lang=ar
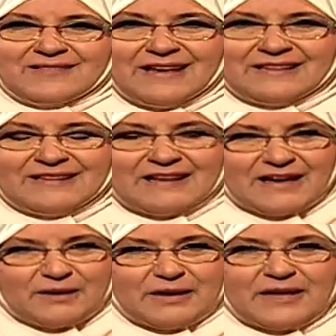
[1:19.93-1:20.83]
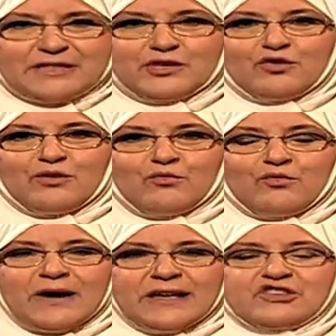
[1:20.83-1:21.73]
عند رغباتكم
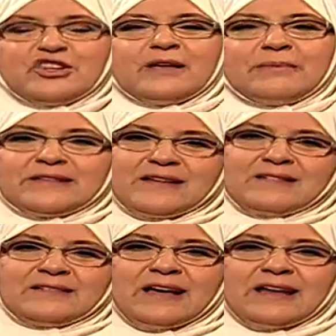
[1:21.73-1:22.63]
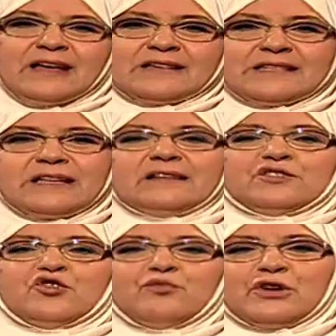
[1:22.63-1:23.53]
وإجابة على
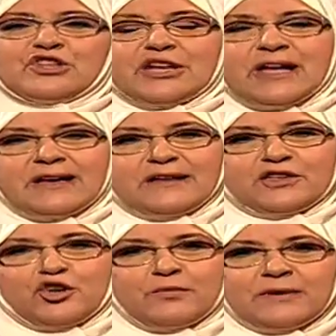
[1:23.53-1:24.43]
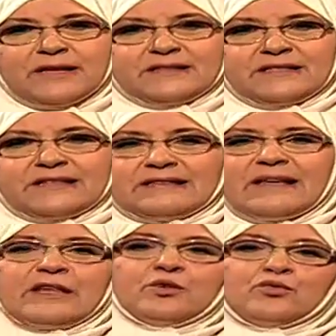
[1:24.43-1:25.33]
أسئلتكم وانشغالاتكم التي
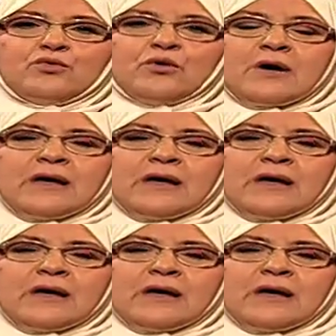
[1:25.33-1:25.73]
ترد